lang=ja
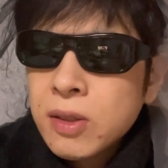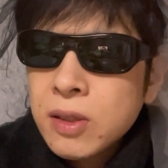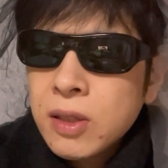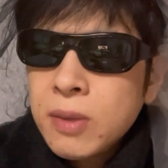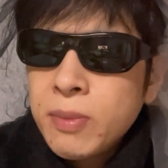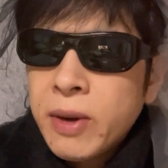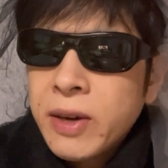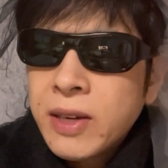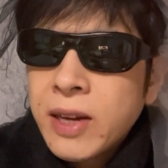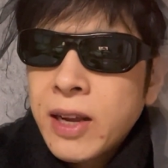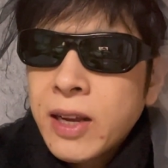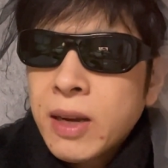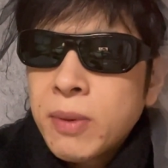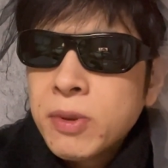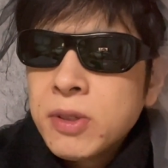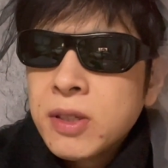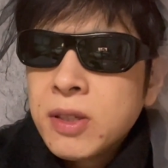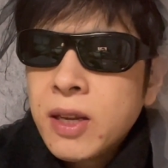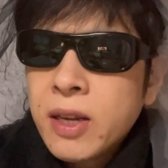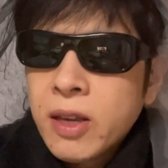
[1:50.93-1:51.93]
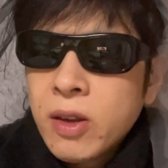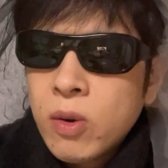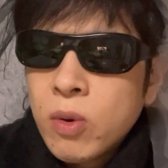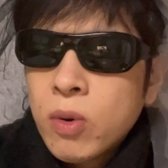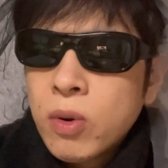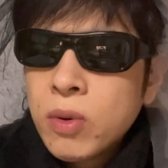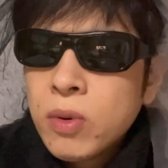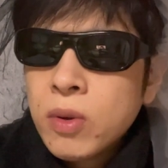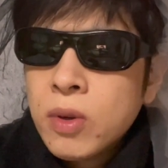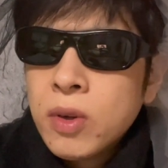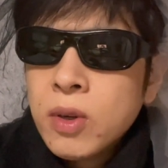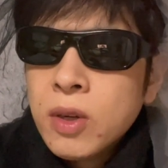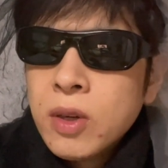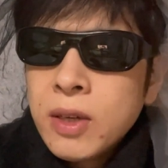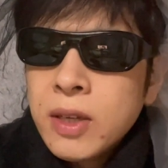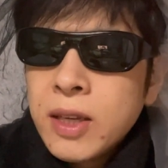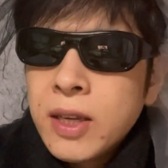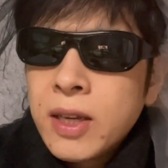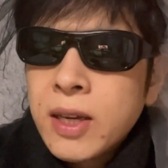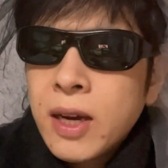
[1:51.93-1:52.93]
今はないかもしれないけどこの
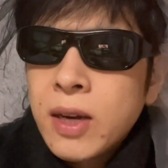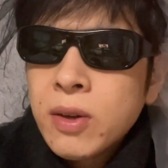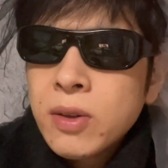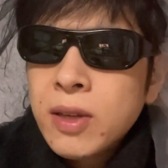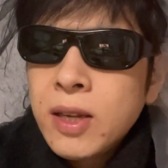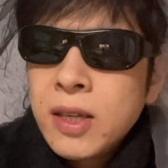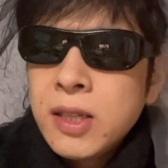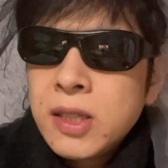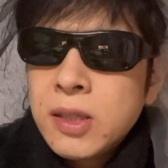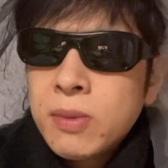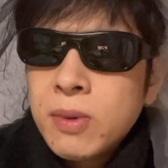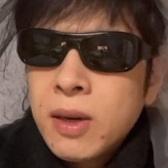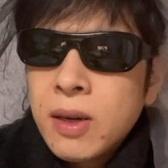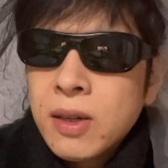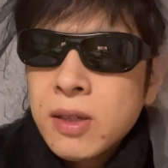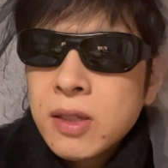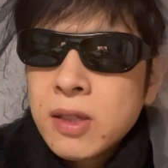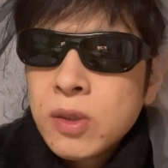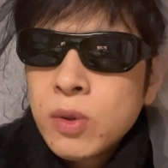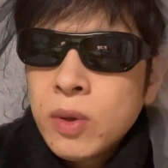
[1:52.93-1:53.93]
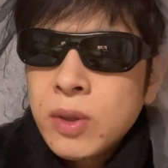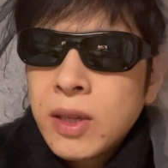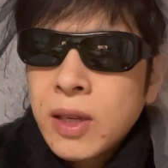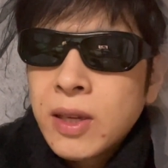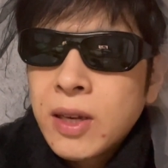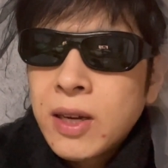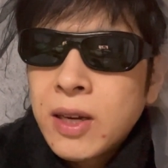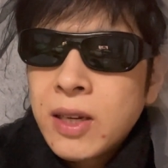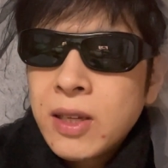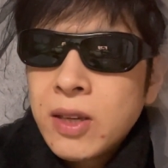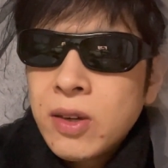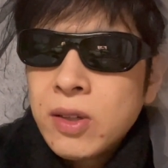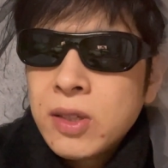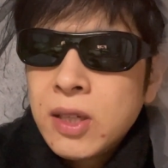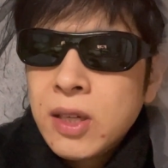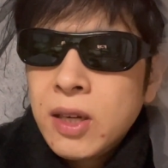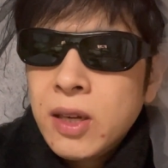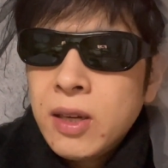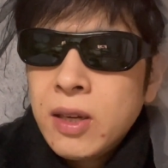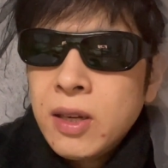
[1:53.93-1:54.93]
光る天チムはすごい叩かれてる
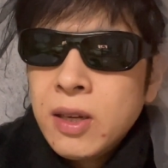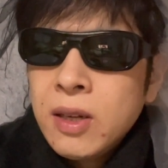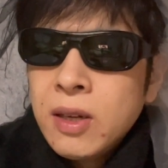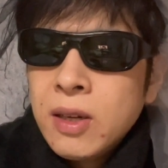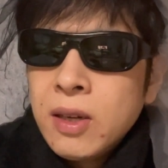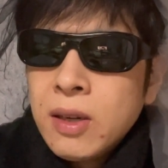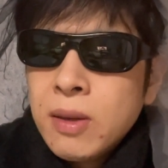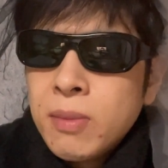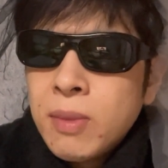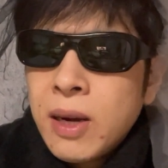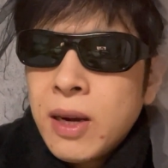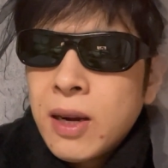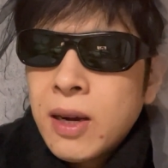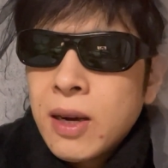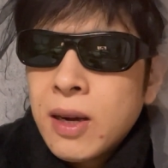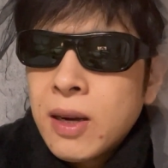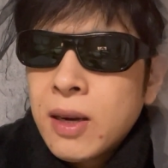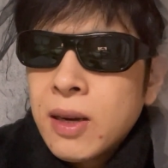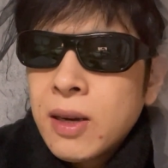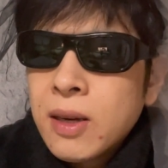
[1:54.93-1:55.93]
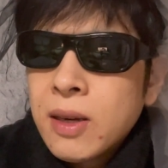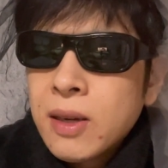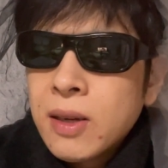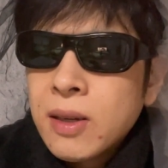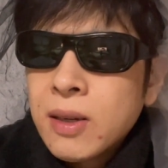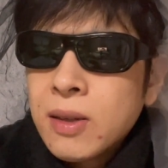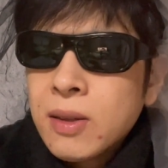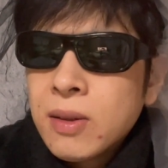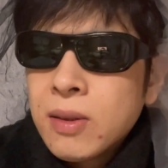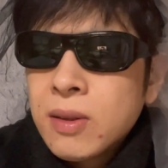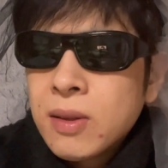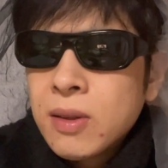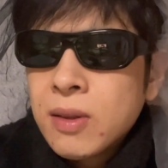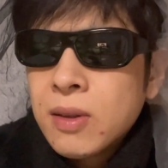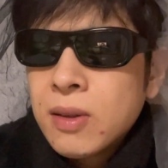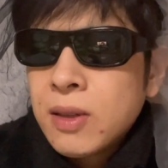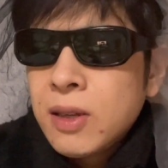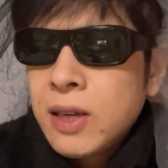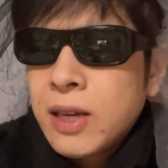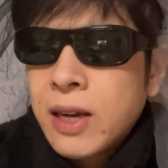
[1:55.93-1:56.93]
しまあ
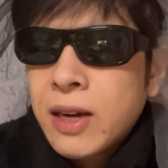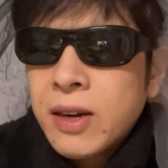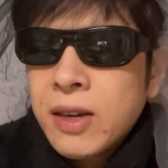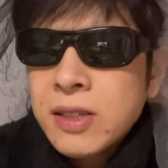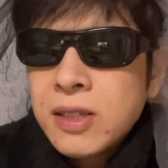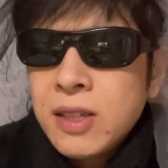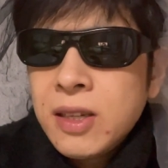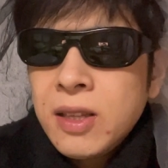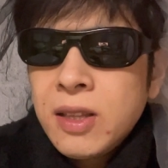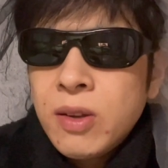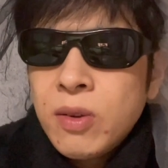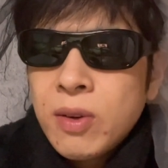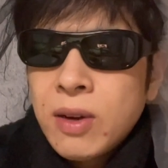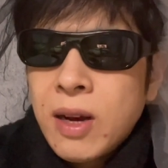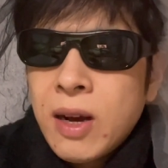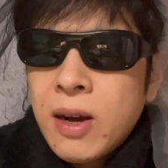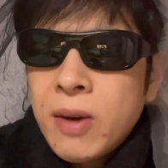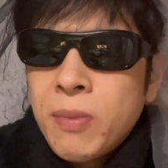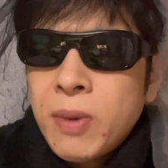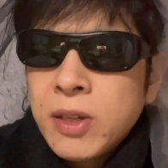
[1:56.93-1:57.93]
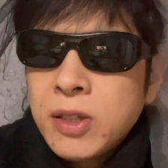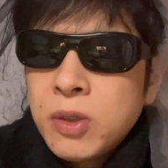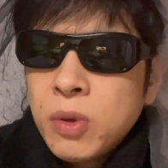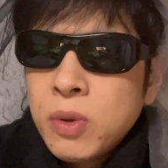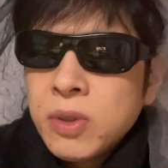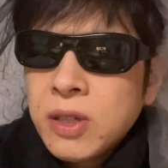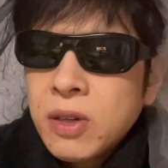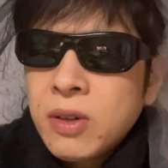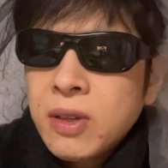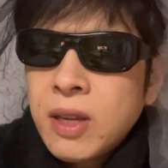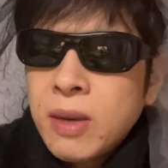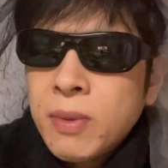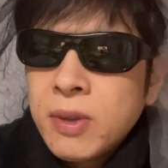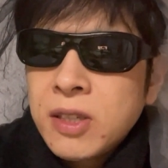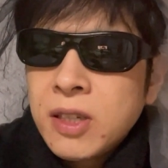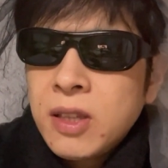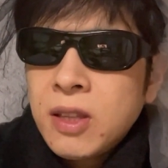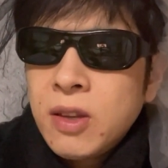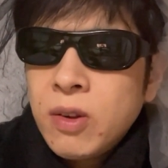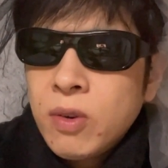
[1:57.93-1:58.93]
いかがしいっていうか、まあ、情弱
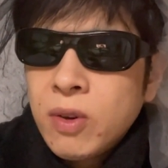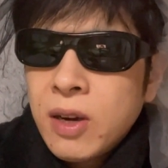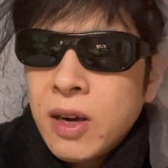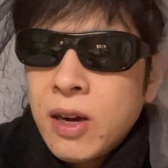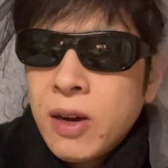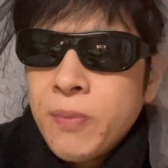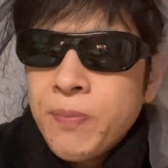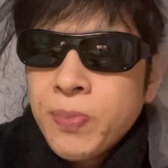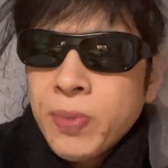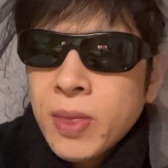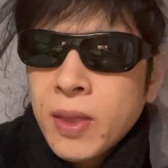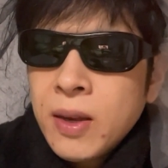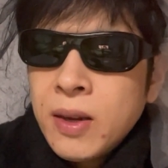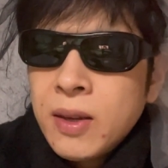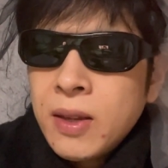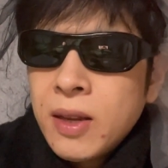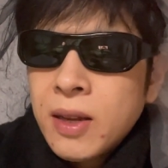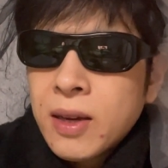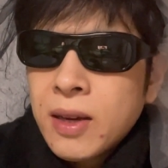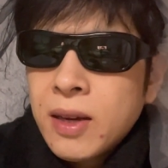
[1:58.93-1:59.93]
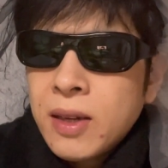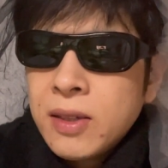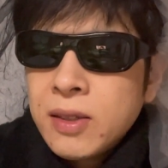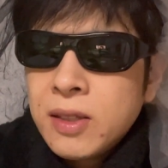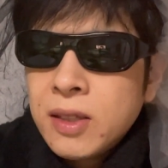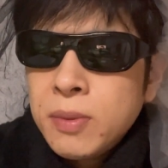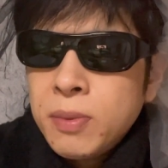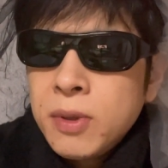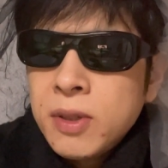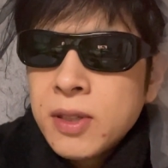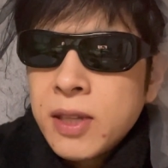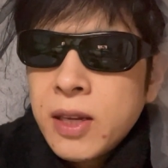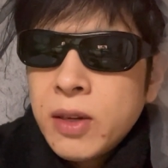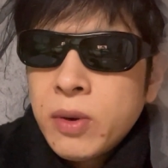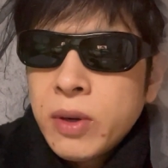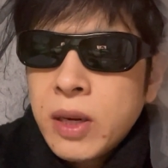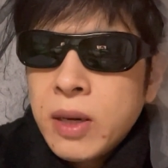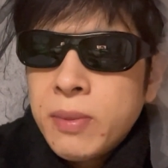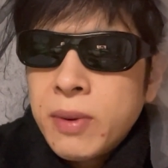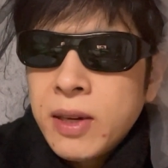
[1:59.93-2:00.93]
魂っていうかなんか自分さえ良
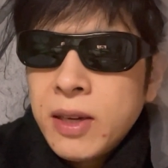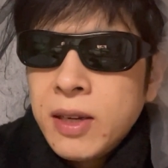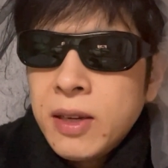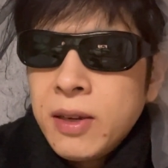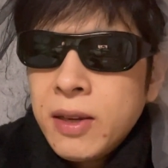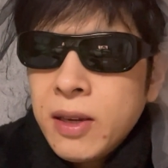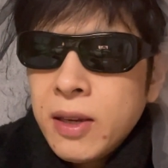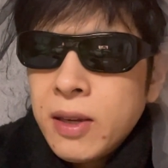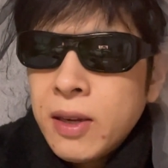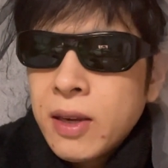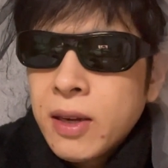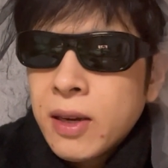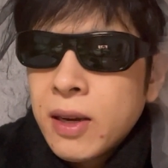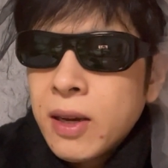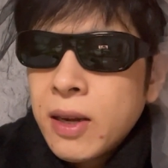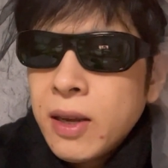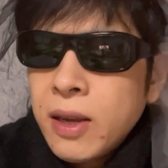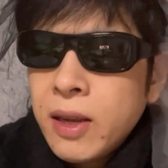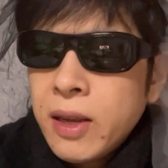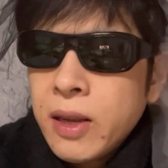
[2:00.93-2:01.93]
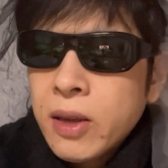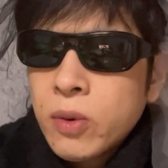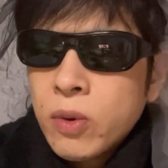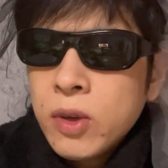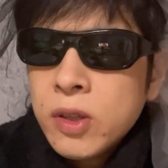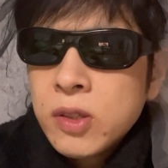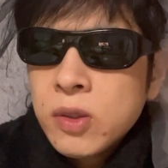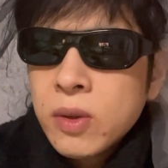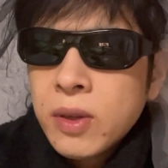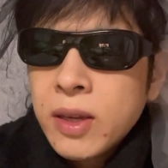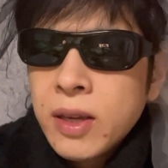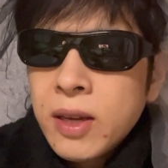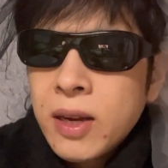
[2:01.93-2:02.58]
ければいい、なんかエゴイスト的